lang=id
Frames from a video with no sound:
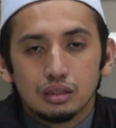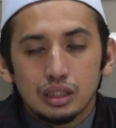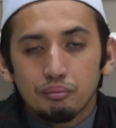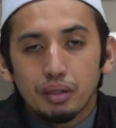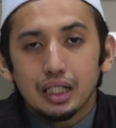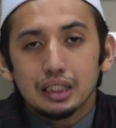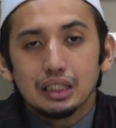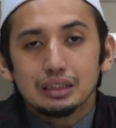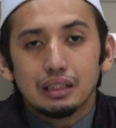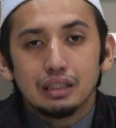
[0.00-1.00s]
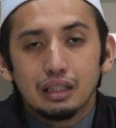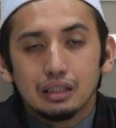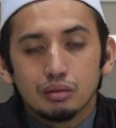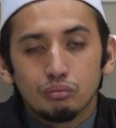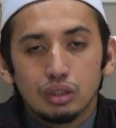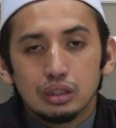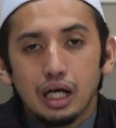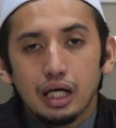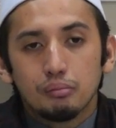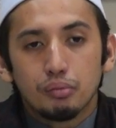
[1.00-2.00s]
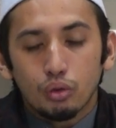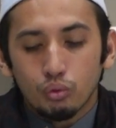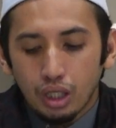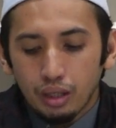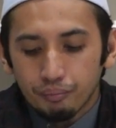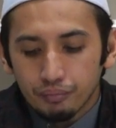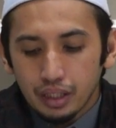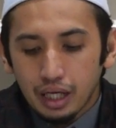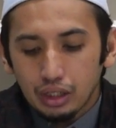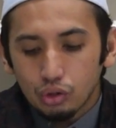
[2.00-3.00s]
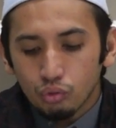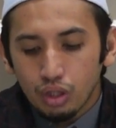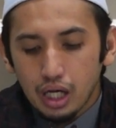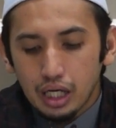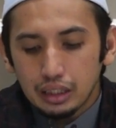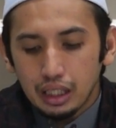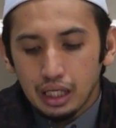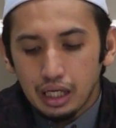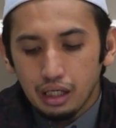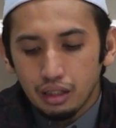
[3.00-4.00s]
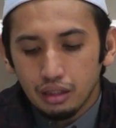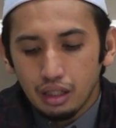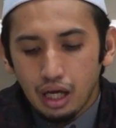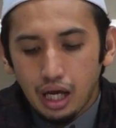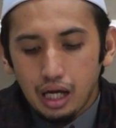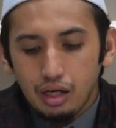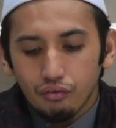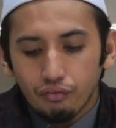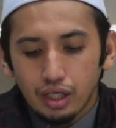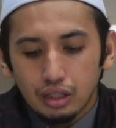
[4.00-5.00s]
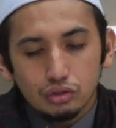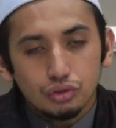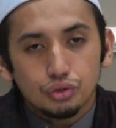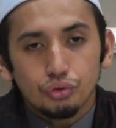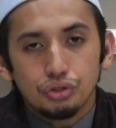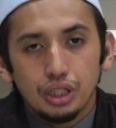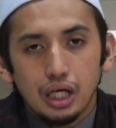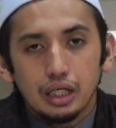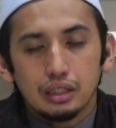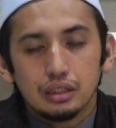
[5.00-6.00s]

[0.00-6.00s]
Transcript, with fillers: tanpa kita sadari semuanya akan berkurang yang kedua adalah al-farisus suja